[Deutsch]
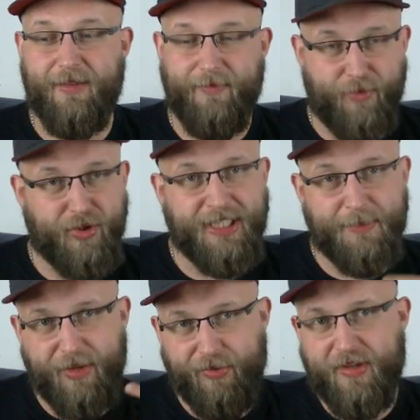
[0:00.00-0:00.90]
wirklich
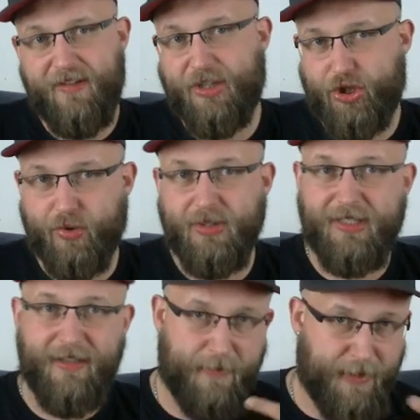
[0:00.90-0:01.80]
immer so dieser
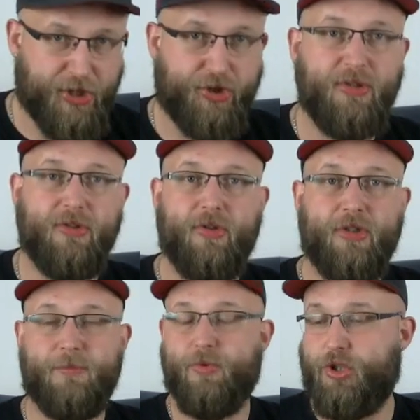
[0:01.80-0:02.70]
Stunden, zwei Stunden
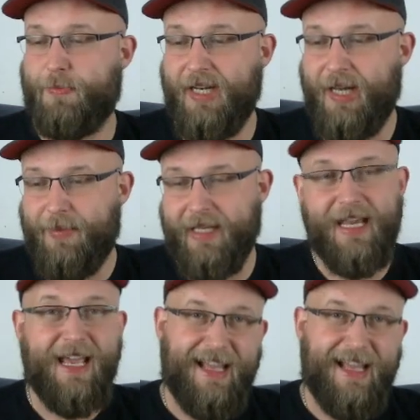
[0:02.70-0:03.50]
rhythmus spieler bin,